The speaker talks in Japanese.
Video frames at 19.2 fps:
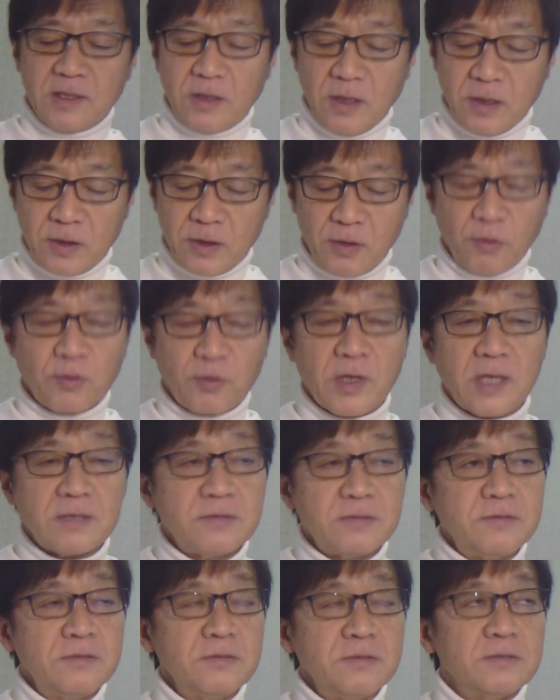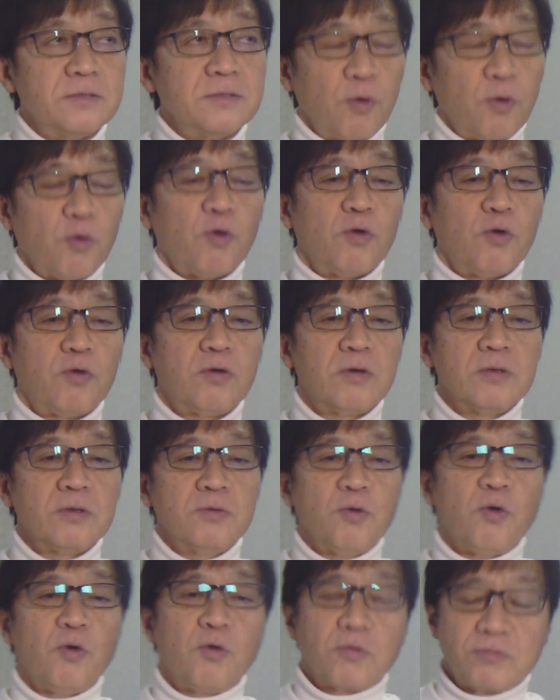漁獲量
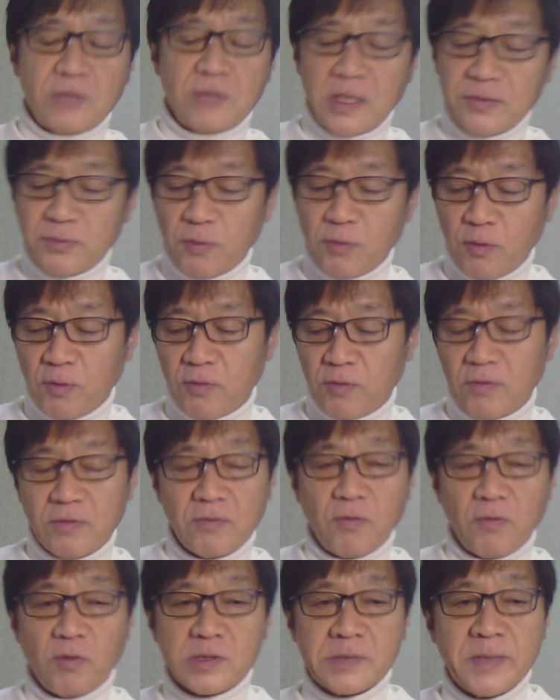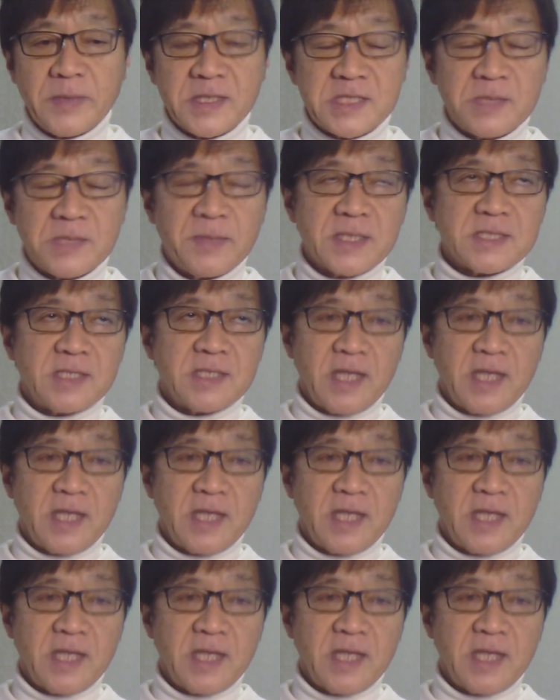のグラフをお示ししまして、